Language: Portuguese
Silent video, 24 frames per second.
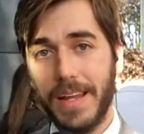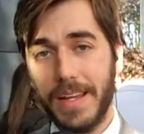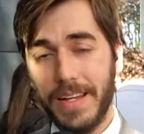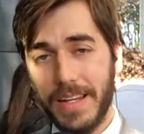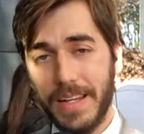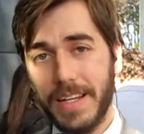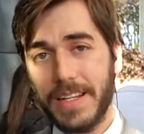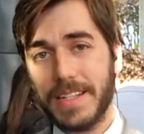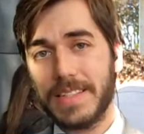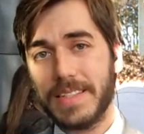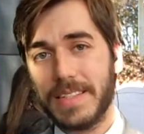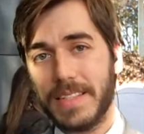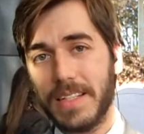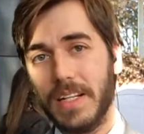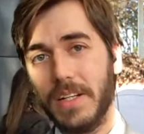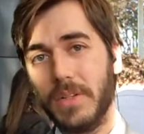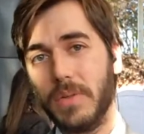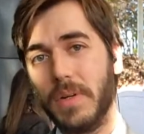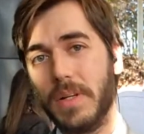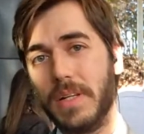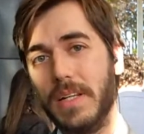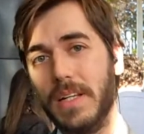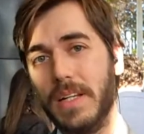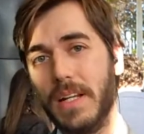ingressando
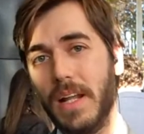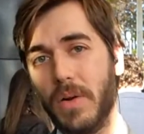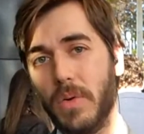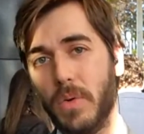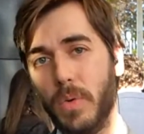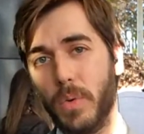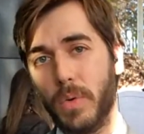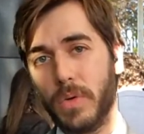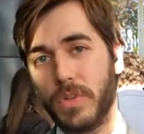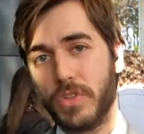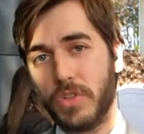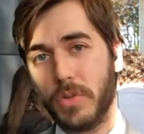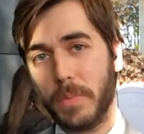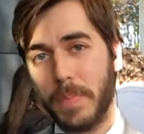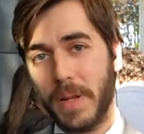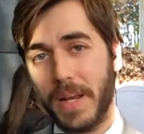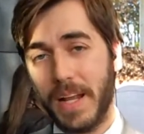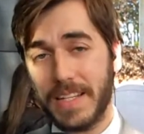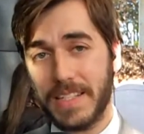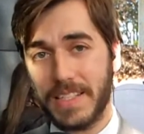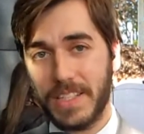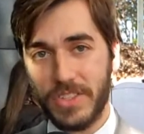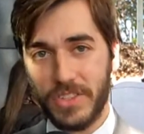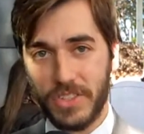aqui na corte para
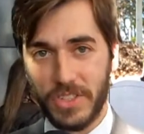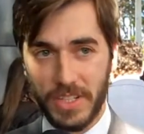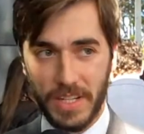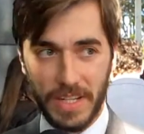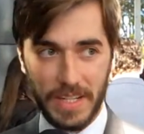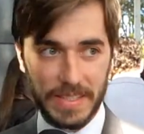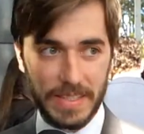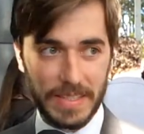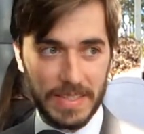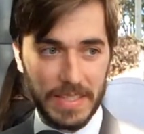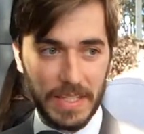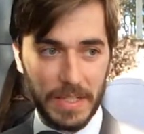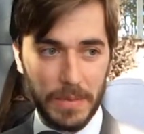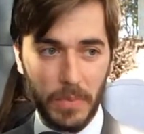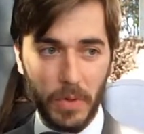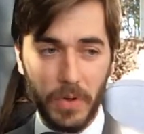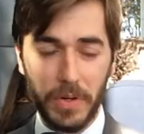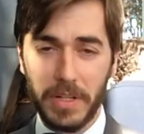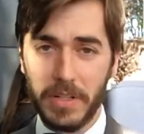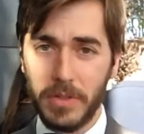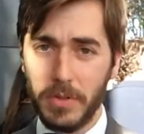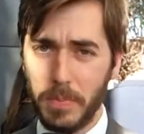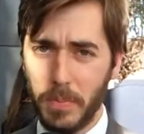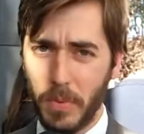assistir essa
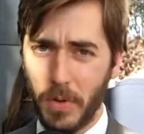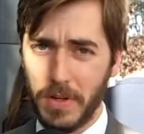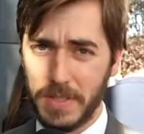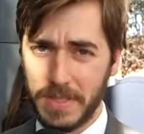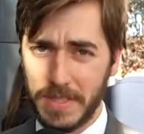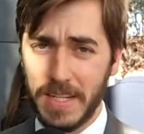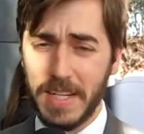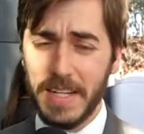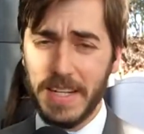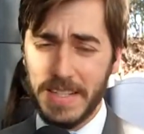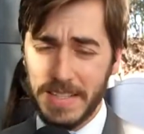cerimônia de posse.